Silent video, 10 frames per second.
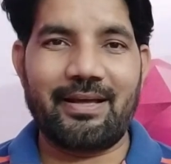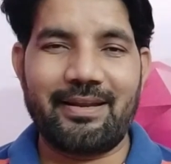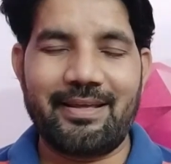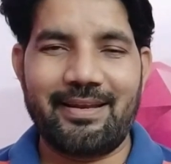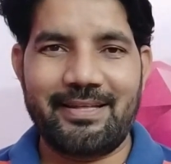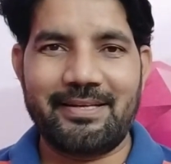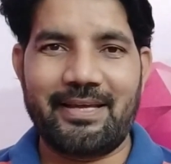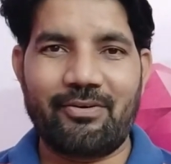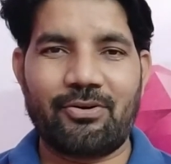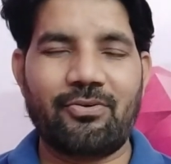కానీ లేదంటే
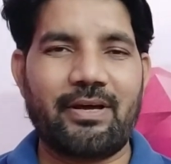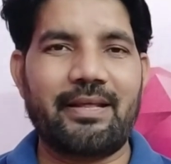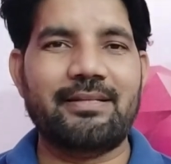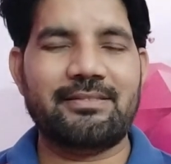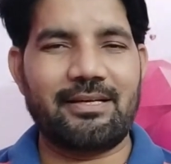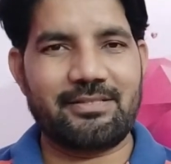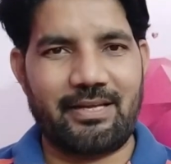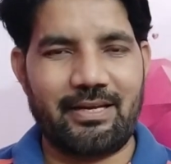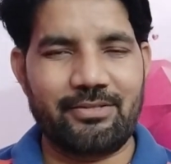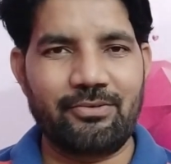ఎవరికో కానీ ఇన్సల్ట్
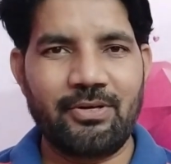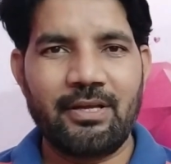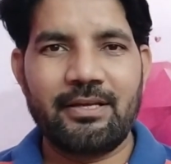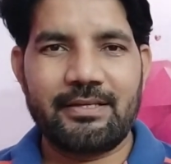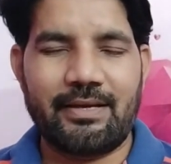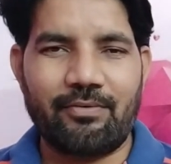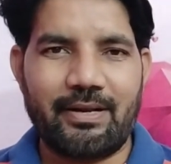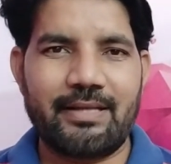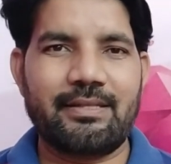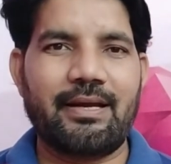చేయలేదు
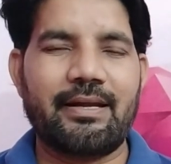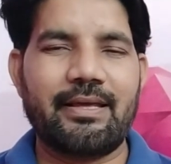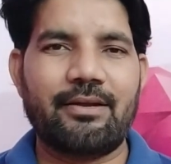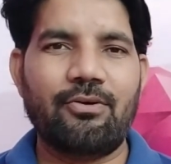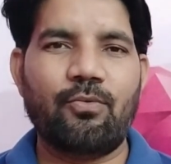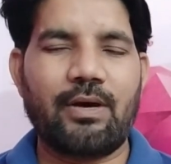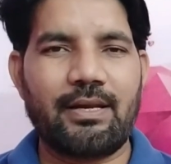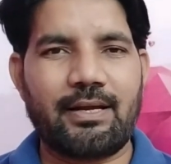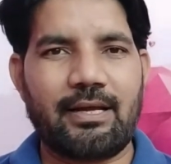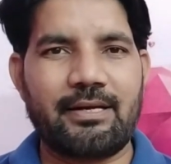ఎవరైతే అడిగారో
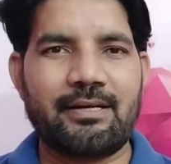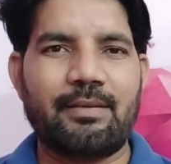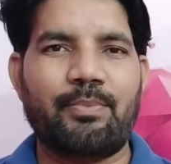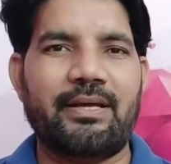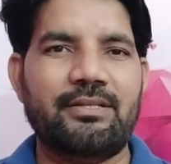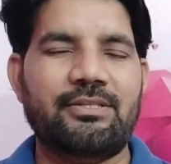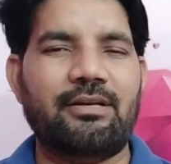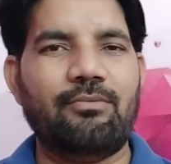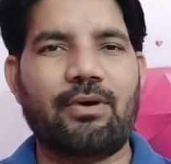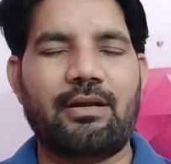వాళ్ళకి ఆల్రెడీ రిప్లై
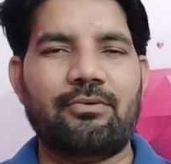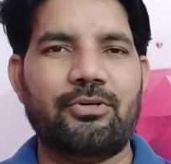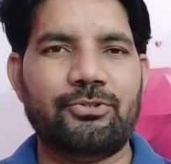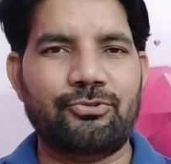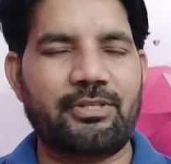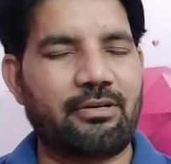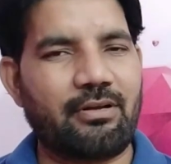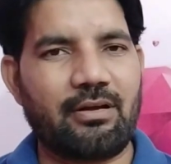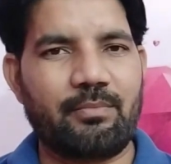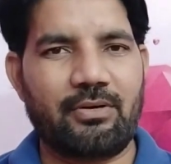ఇచ్చాను వాళ్ళు కూడా చూశారు
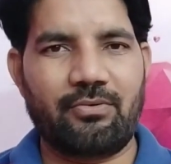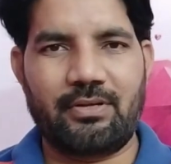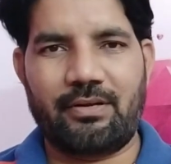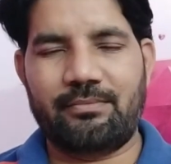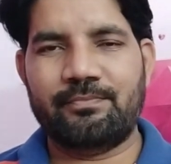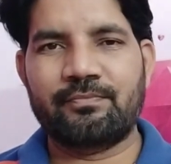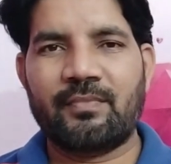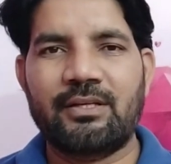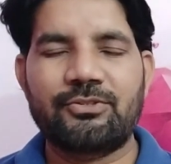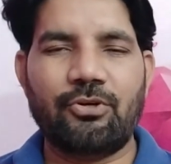కామ్గా ఉన్నారు
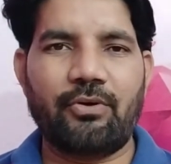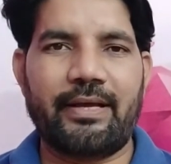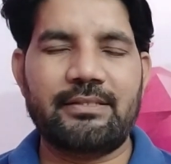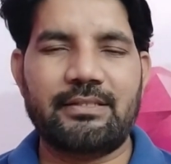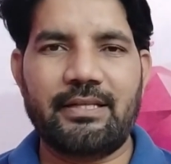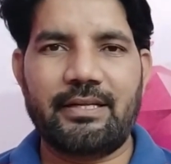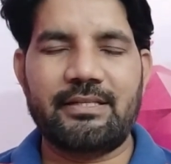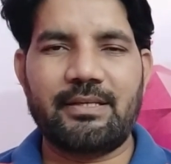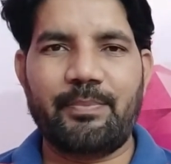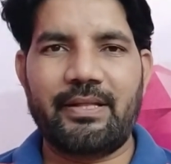సో గైస్ ఇది
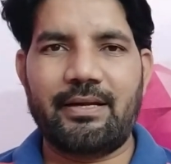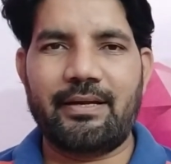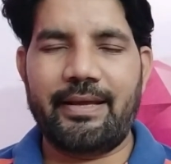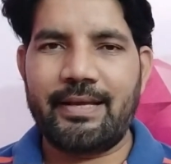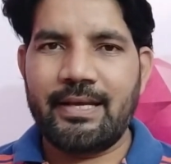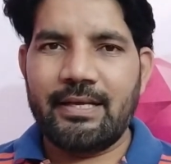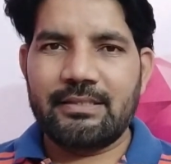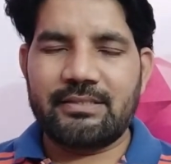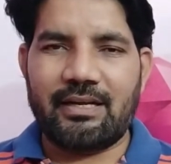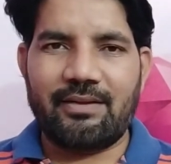నేను చెప్పేది ఏంటంటే
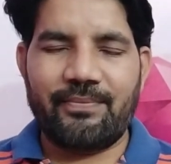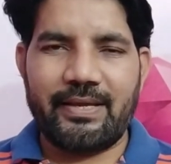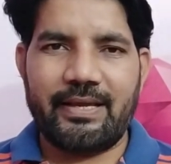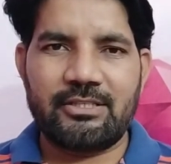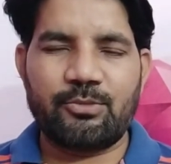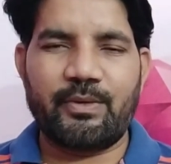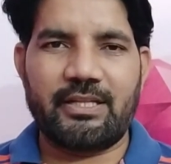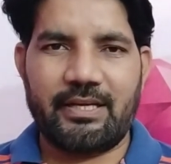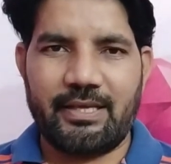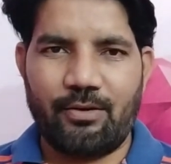సర్టిఫికేట్స్ మీ
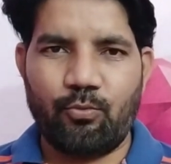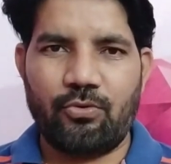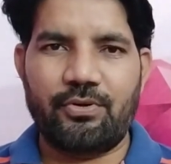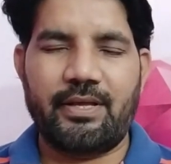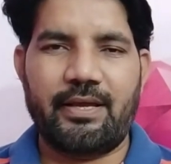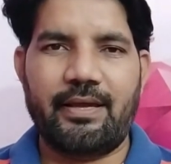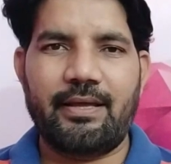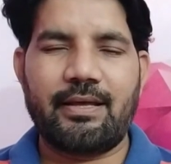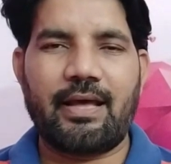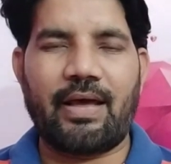దగ్గర ఉంటే
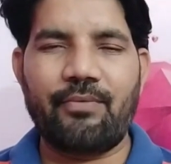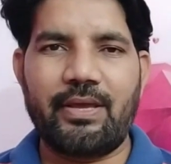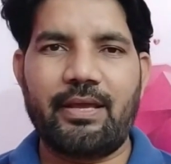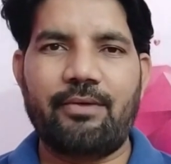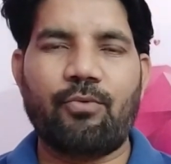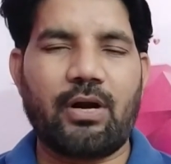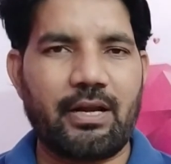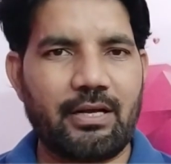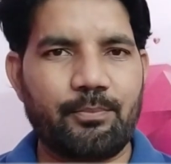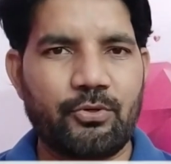అవి
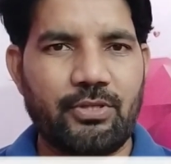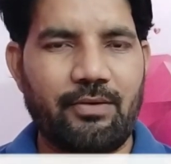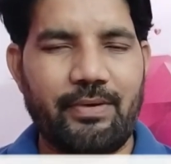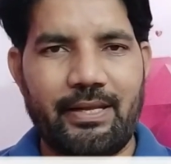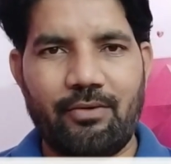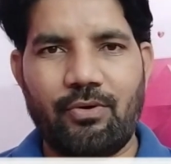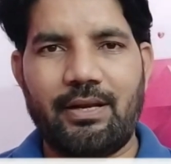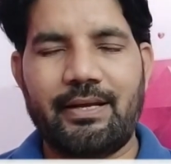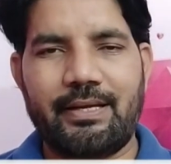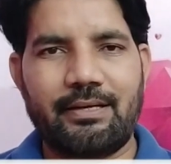వాడకపోతే వేరే
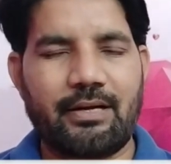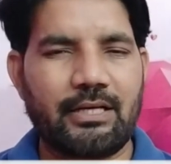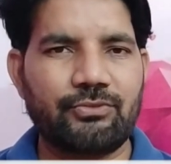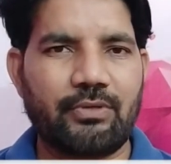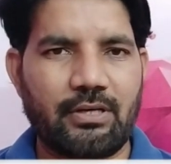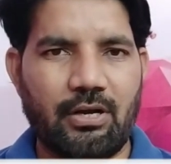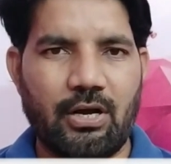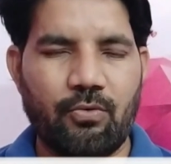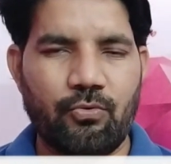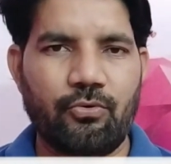వాళ్ళకి ట్రాన్స్ఫర్
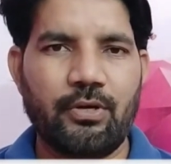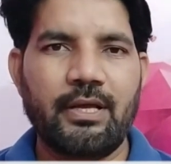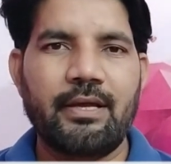కావు